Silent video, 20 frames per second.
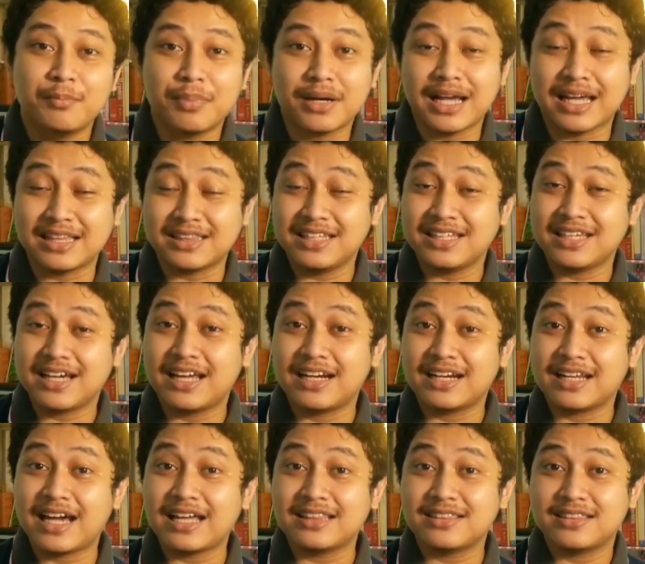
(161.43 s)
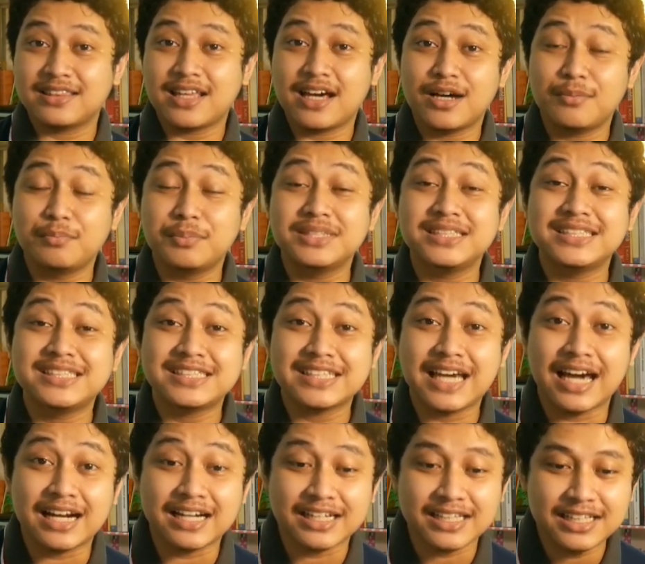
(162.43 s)
Perhatikan kata
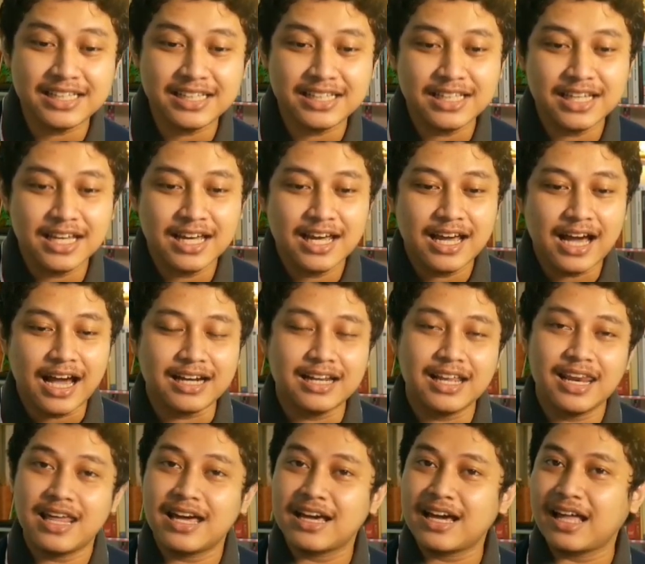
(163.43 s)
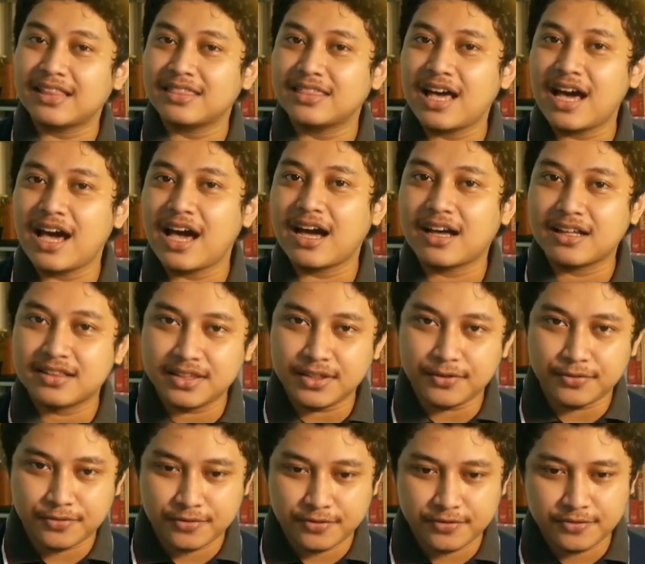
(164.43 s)
mencari adalah kata
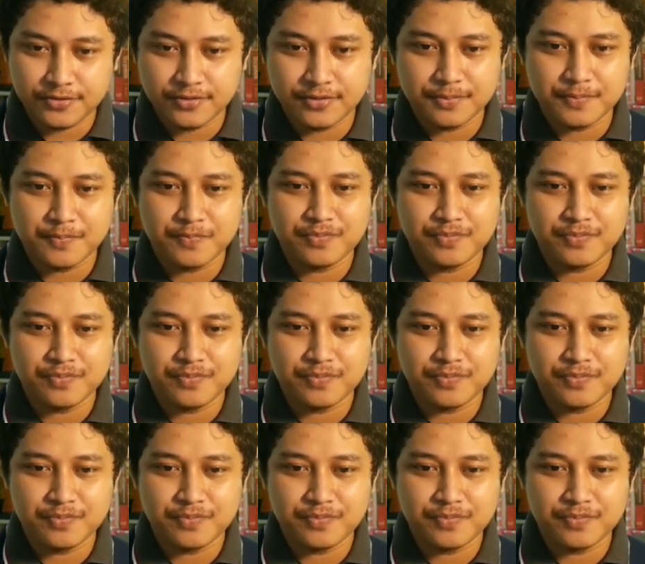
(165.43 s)
aktif.